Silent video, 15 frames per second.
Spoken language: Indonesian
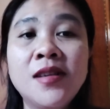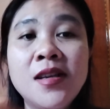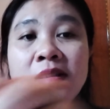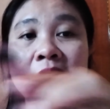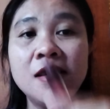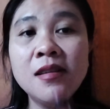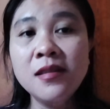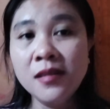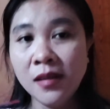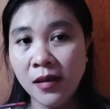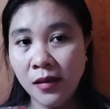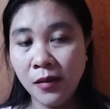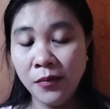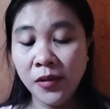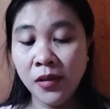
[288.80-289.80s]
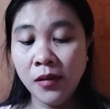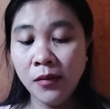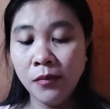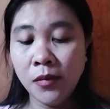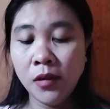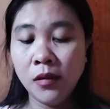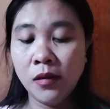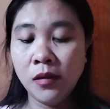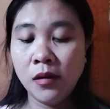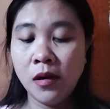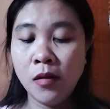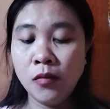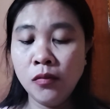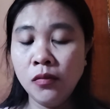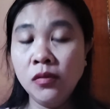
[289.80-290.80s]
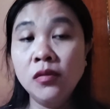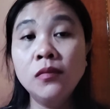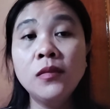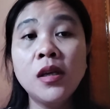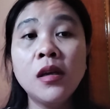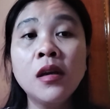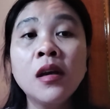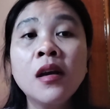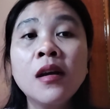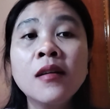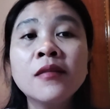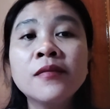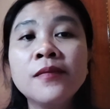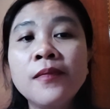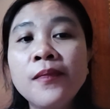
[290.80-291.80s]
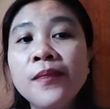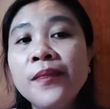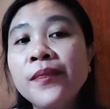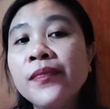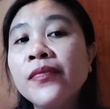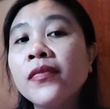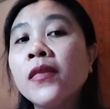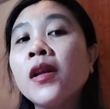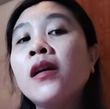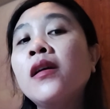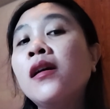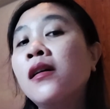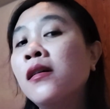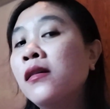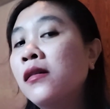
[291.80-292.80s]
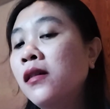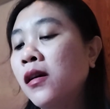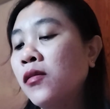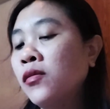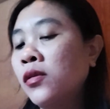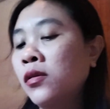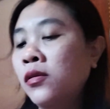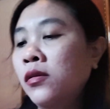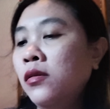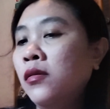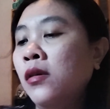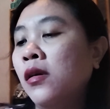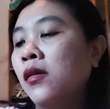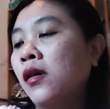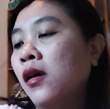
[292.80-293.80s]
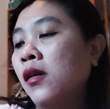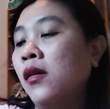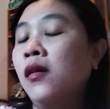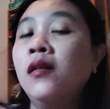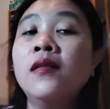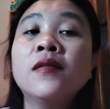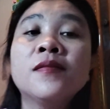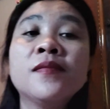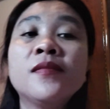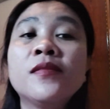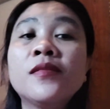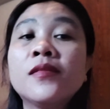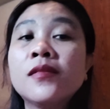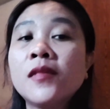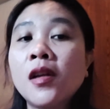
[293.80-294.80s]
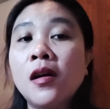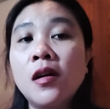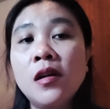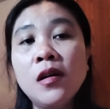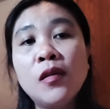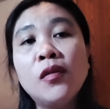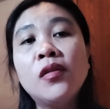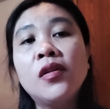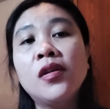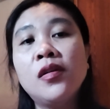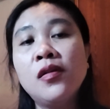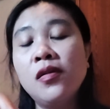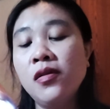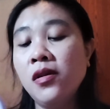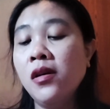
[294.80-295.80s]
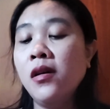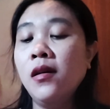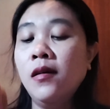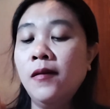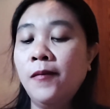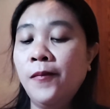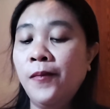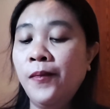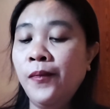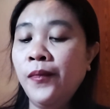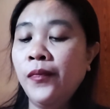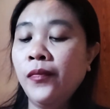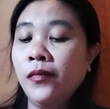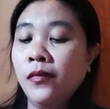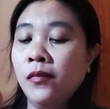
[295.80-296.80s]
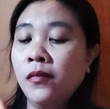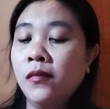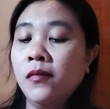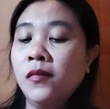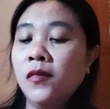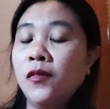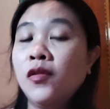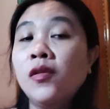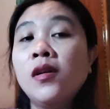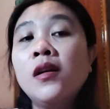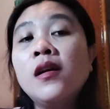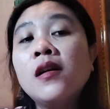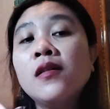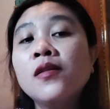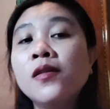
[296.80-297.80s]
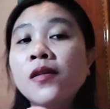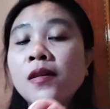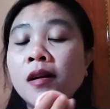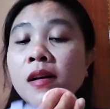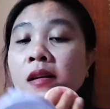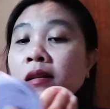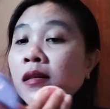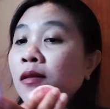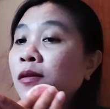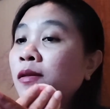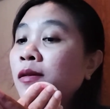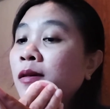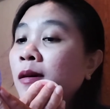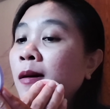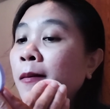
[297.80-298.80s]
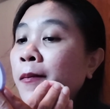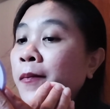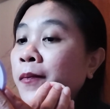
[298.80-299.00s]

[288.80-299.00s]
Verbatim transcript: udah selesai teman-teman aku cuma kayak gini aja sih dandane nggak neko-neko ya soalnya aku orangnya itu